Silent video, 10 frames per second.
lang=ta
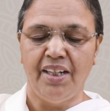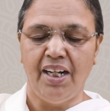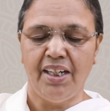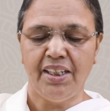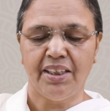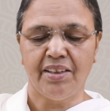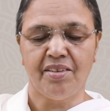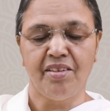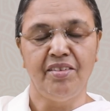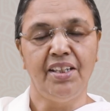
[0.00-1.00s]
ஞான
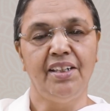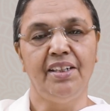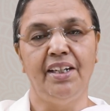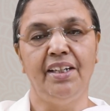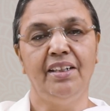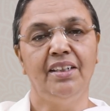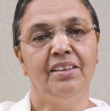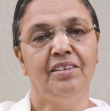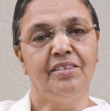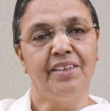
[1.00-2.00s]
சிந்தனையை
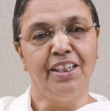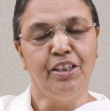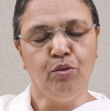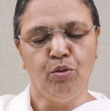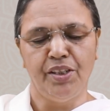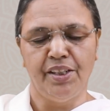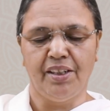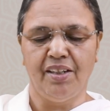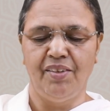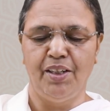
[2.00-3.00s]
செய்து
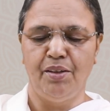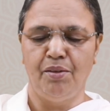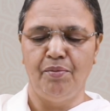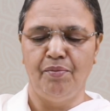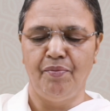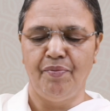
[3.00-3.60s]
கொண்டிருக்க வேண்டும்